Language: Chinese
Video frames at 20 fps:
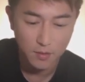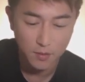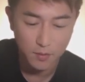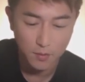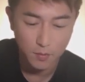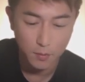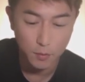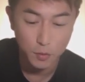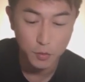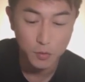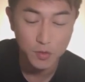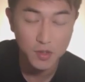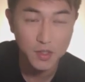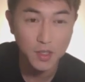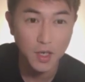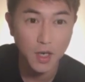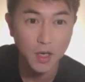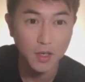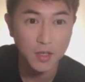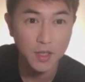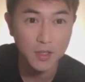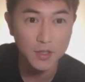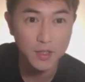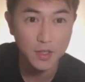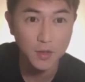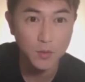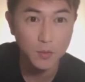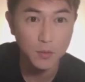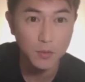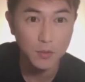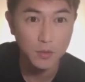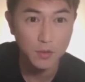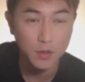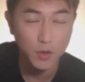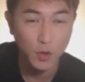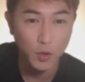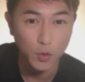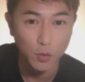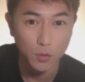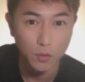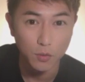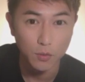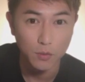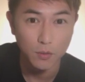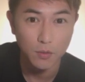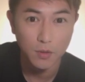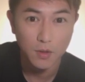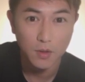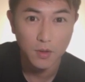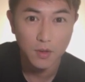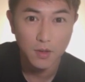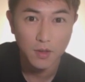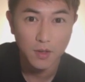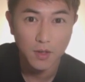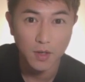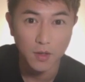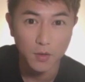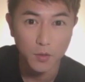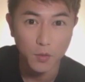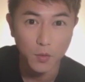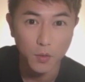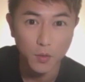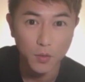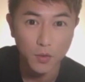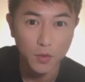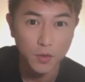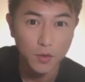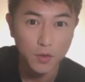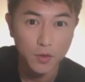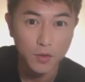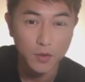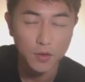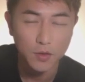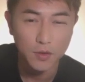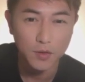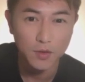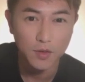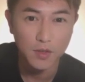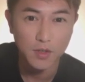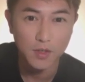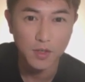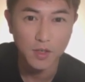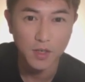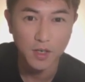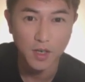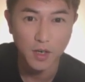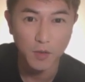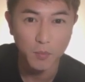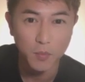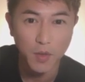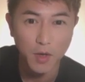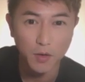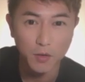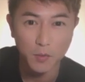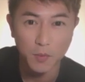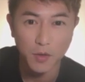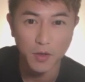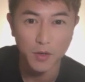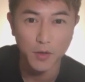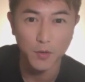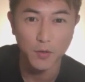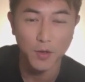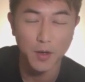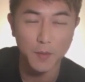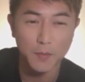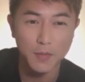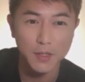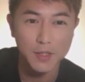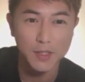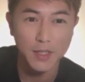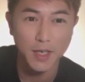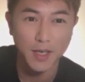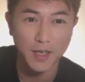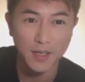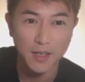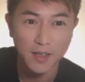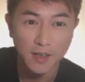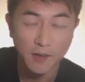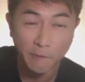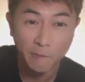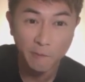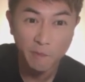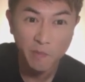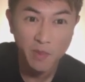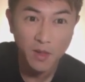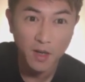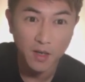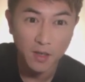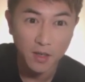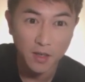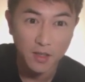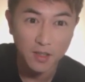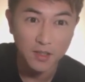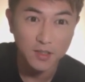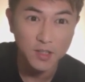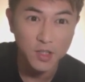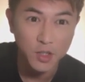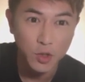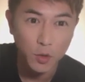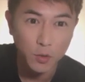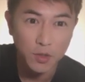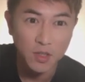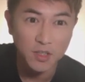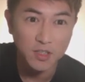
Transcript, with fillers: 我就是在横店见过有很多横漂的朋友，他们在呃其中一个